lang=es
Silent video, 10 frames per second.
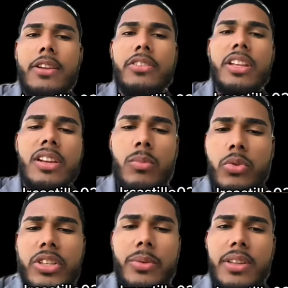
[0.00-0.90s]
tienen
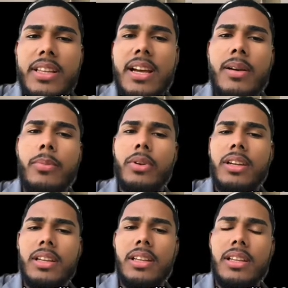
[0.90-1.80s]
mucha ventaja
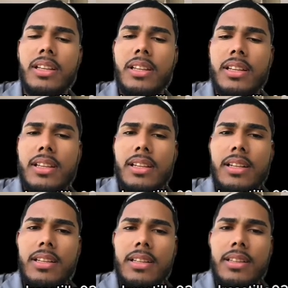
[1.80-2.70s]
porque
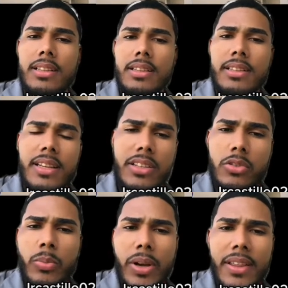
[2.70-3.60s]
tienen
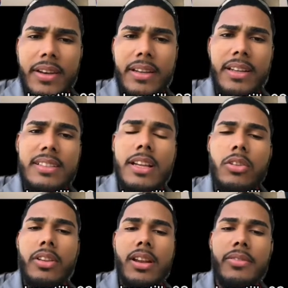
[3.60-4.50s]
su padre que es
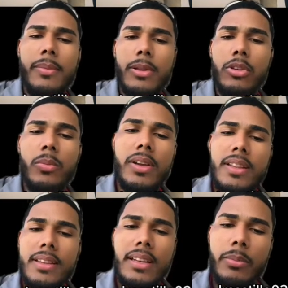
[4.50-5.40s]
Salón de la Fama
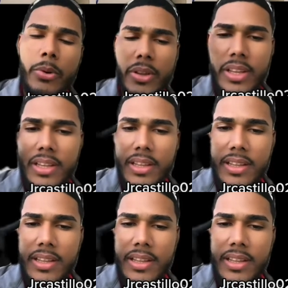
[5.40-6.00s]
actualmente, le puede